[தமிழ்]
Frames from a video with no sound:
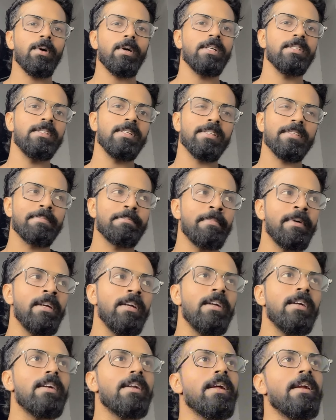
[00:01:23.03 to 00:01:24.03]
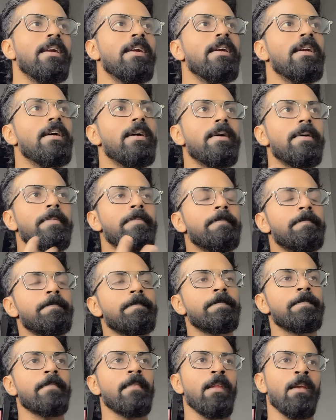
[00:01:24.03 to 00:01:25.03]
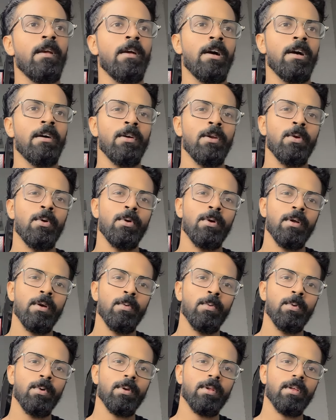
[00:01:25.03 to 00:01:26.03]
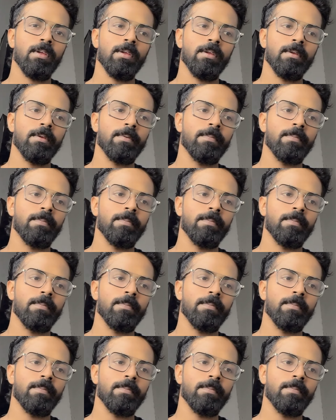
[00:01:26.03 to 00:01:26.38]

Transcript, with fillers: அட்ஜஸ்ட்மெண்ட் அண்ட் அவங்களோட ஒரு